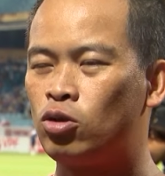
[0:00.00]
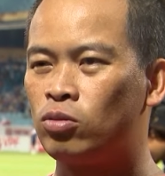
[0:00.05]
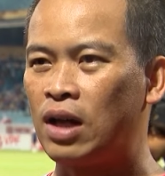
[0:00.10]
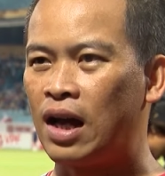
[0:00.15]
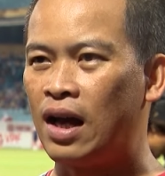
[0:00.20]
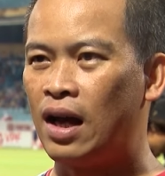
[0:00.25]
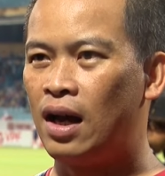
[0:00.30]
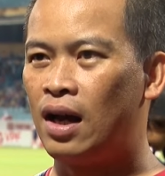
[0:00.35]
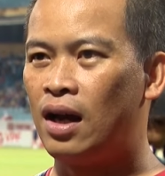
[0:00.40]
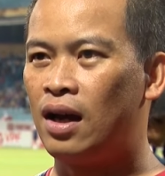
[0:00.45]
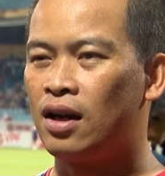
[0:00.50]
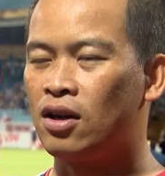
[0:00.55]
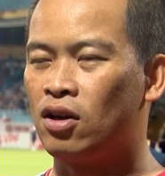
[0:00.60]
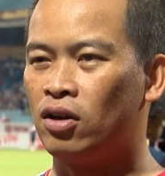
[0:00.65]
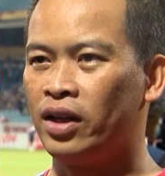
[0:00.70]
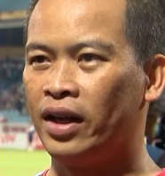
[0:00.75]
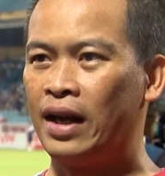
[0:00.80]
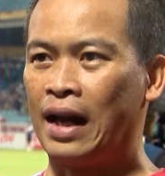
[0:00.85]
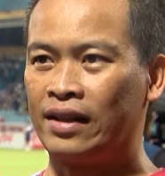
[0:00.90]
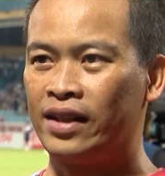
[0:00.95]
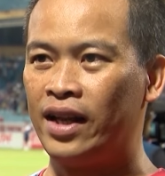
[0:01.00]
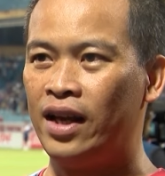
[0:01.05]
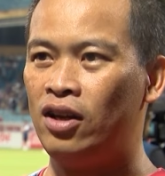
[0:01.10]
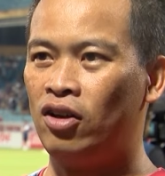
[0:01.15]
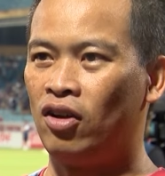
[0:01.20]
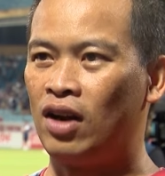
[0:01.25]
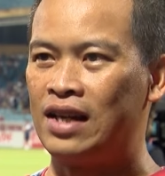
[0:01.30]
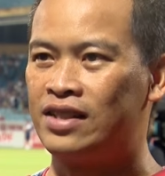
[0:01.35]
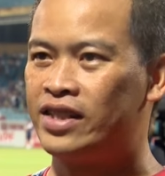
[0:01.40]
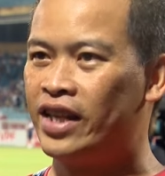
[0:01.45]
Chúng ta có thể đặt tên
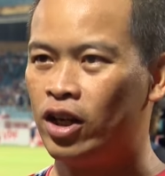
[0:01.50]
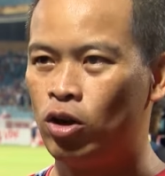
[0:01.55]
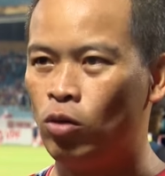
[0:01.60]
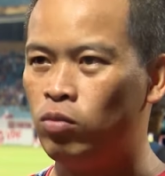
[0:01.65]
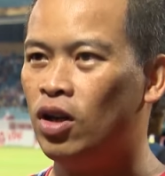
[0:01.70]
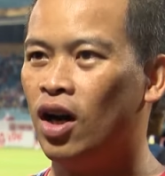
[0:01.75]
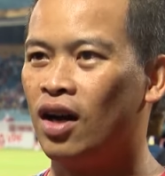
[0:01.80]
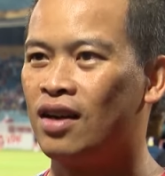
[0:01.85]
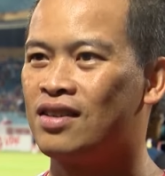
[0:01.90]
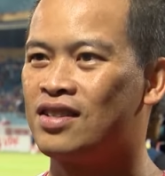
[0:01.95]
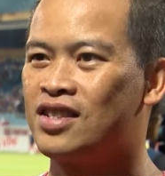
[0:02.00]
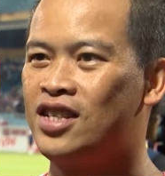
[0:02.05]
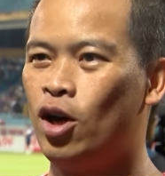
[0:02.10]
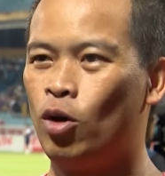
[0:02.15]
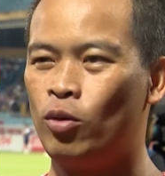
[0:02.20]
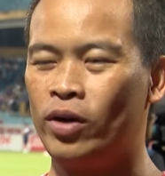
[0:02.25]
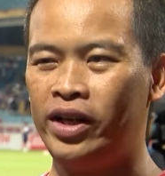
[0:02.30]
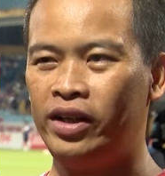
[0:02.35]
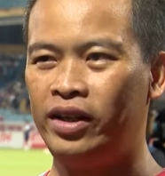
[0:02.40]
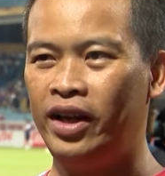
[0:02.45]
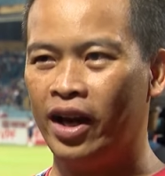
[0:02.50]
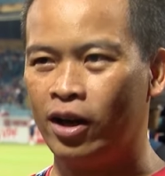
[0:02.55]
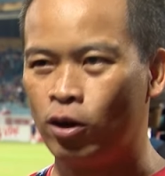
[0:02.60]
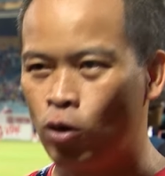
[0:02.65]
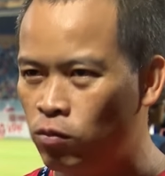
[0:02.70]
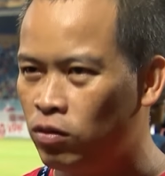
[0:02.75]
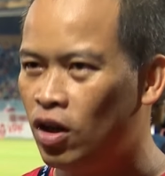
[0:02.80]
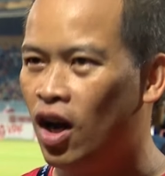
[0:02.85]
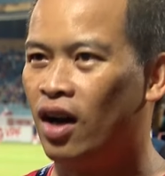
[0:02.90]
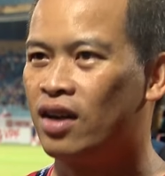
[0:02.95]
nó là gì cũng được, siêu kinh điển
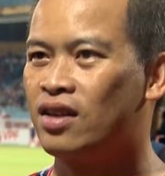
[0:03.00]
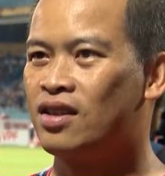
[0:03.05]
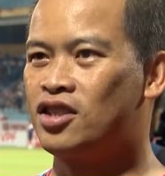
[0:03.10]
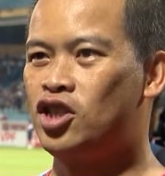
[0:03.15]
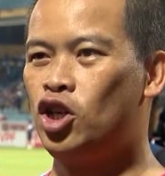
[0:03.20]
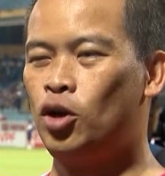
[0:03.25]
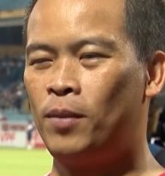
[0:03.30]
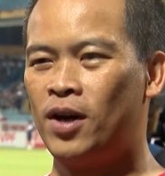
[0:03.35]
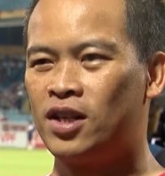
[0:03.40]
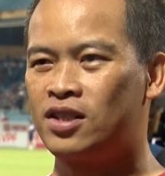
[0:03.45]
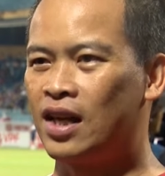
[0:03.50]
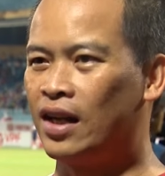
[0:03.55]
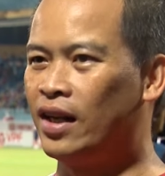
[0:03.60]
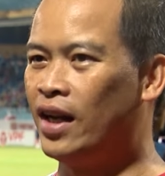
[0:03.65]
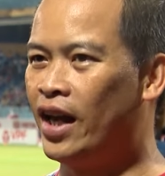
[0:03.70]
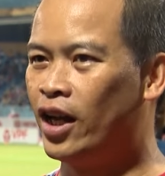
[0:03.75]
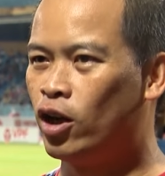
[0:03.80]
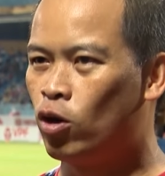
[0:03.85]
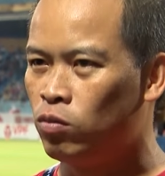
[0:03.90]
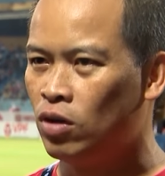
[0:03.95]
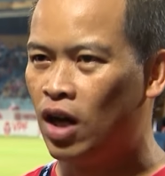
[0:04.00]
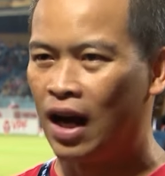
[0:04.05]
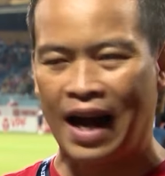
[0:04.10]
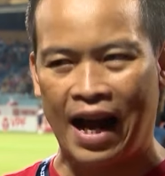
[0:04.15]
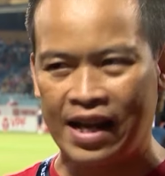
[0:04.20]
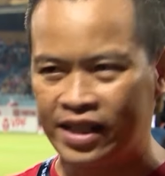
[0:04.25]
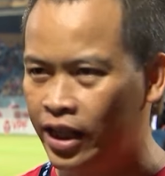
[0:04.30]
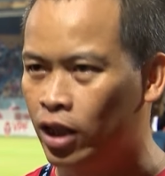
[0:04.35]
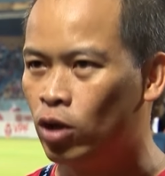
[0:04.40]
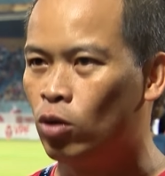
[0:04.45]
cũng được, Super Sunday cũng được,
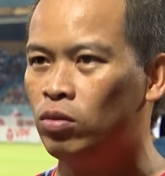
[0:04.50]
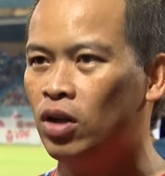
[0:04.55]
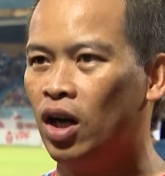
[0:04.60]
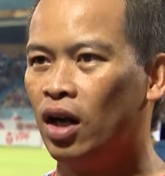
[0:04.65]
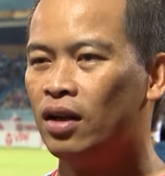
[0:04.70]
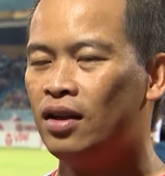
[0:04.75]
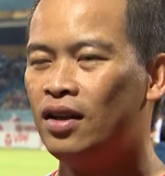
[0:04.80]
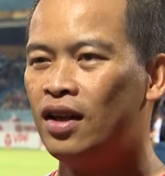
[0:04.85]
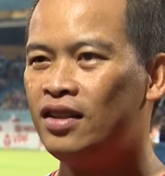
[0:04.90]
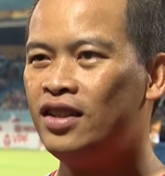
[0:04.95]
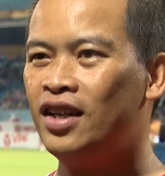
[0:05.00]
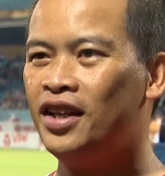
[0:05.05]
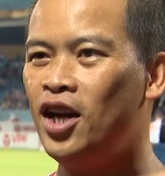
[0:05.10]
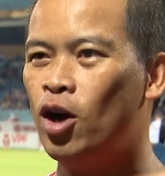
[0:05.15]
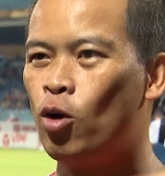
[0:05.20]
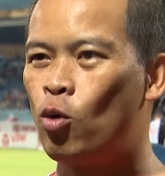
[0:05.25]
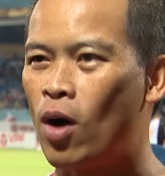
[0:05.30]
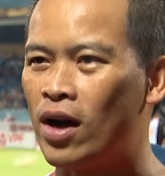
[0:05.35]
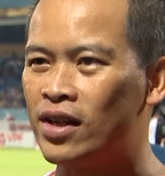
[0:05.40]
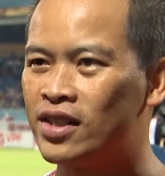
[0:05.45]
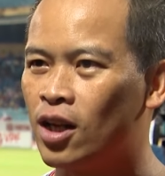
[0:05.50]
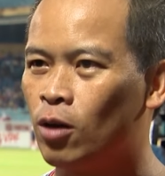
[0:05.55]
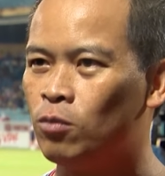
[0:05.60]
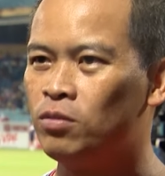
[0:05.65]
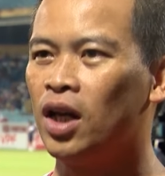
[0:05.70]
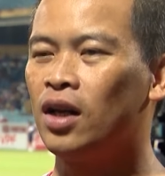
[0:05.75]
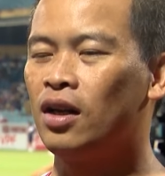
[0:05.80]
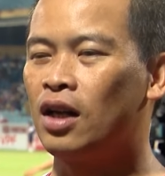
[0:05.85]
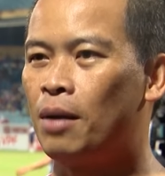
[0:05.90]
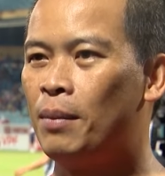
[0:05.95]
cái gì cũng được. Nhưng điều quan trọng
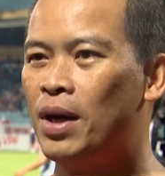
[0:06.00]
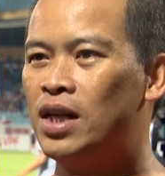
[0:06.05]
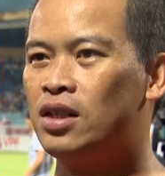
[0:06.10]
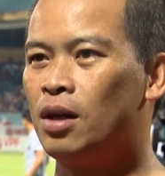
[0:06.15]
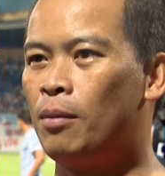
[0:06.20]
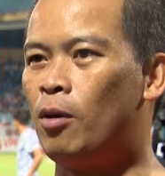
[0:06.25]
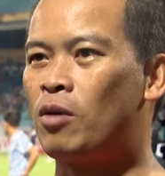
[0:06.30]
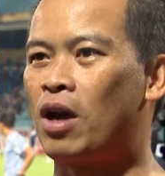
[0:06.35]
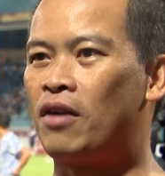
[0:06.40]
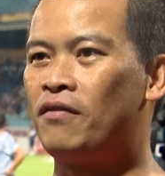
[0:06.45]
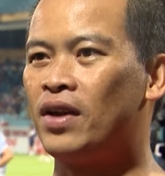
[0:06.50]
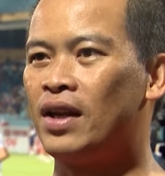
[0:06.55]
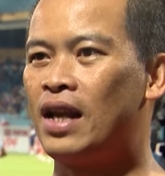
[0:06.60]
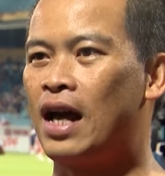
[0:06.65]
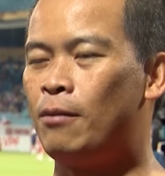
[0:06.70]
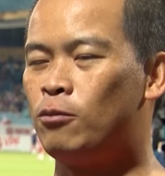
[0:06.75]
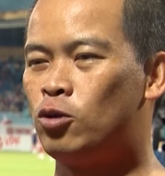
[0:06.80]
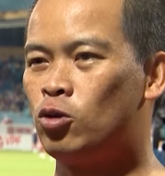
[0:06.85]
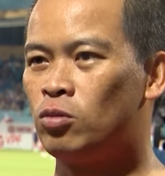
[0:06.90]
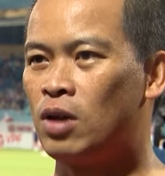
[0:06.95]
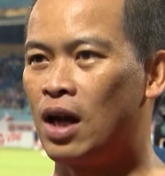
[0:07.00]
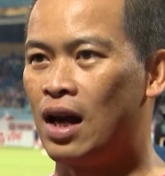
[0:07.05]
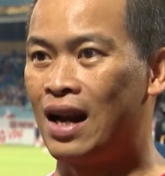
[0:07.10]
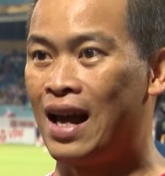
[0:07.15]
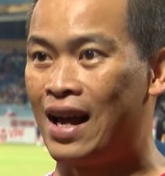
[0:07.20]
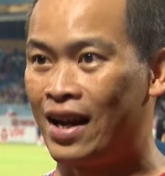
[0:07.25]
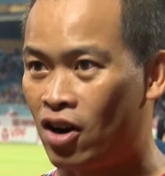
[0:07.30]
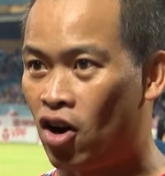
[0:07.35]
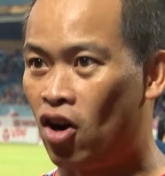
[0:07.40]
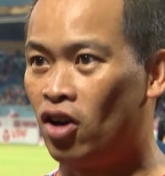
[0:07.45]
nhất là bây giờ bóng đá Việt Nam của chúng ta
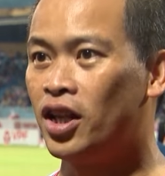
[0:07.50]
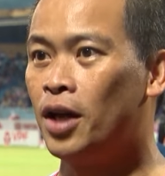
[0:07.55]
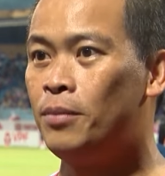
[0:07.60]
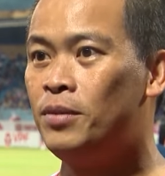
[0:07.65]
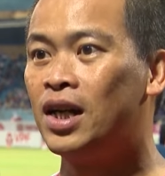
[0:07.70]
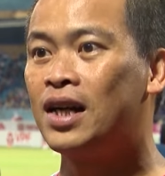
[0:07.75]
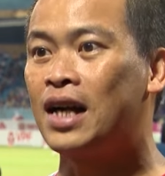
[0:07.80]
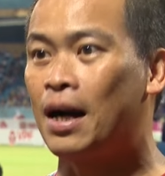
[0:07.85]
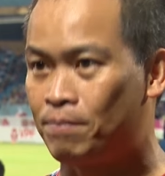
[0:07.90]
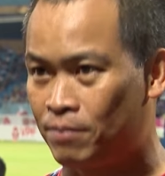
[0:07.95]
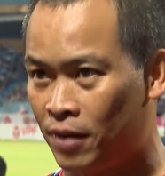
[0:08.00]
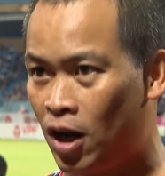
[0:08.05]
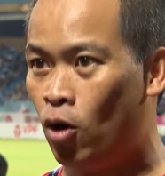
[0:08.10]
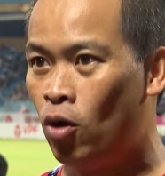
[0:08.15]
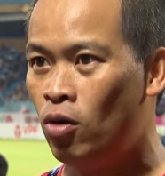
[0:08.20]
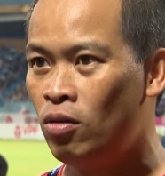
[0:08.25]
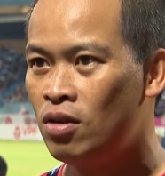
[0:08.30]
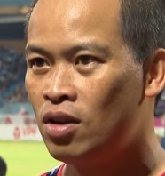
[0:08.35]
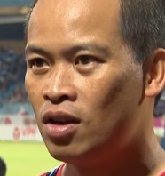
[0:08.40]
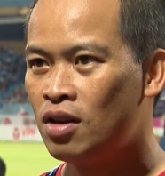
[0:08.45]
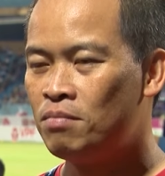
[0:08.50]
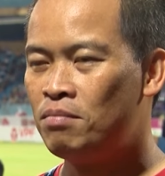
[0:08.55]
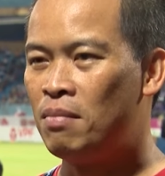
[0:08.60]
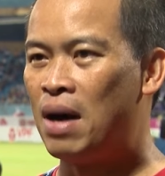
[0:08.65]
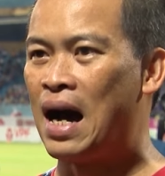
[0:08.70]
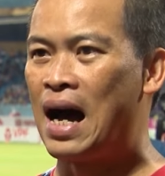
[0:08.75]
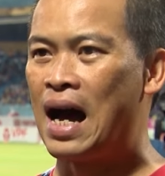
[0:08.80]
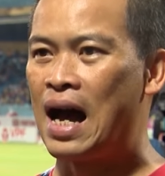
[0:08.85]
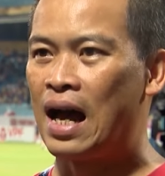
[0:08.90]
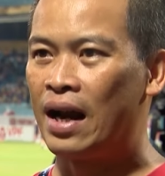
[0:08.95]
lại có thêm những cặp đấu
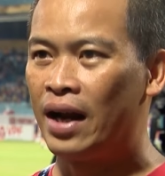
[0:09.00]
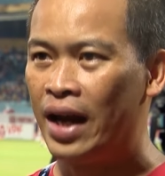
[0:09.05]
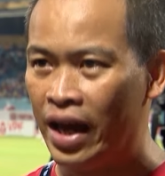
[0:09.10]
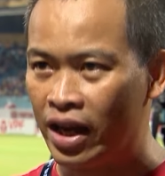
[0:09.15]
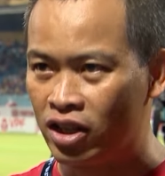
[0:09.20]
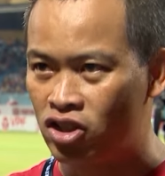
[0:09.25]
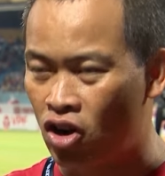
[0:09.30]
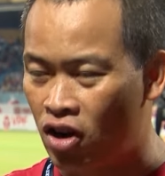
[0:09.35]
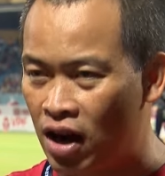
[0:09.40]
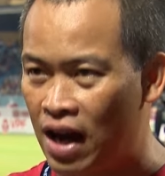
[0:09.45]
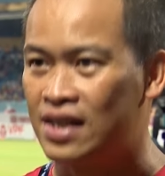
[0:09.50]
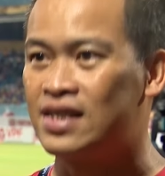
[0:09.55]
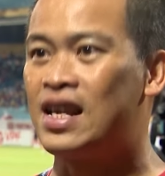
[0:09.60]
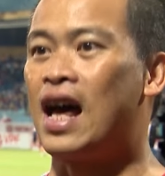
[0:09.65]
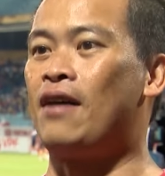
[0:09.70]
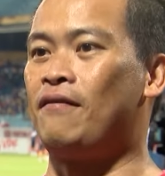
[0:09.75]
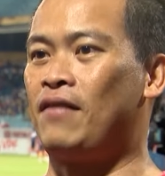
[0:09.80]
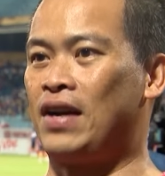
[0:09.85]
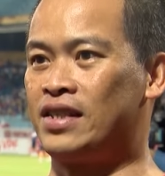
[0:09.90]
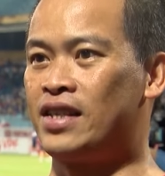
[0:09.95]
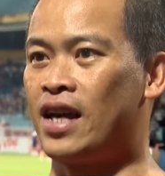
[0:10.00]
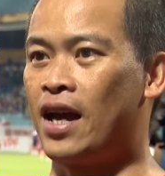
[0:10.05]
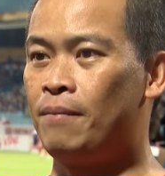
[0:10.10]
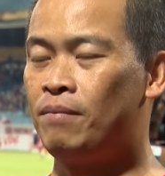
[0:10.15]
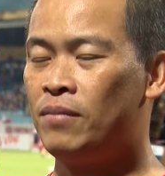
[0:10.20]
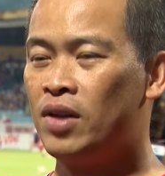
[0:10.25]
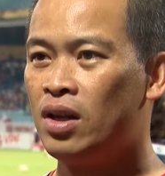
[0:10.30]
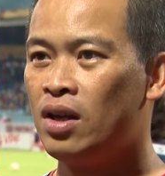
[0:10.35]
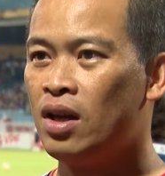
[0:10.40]
mà để cho khán giả phải xem.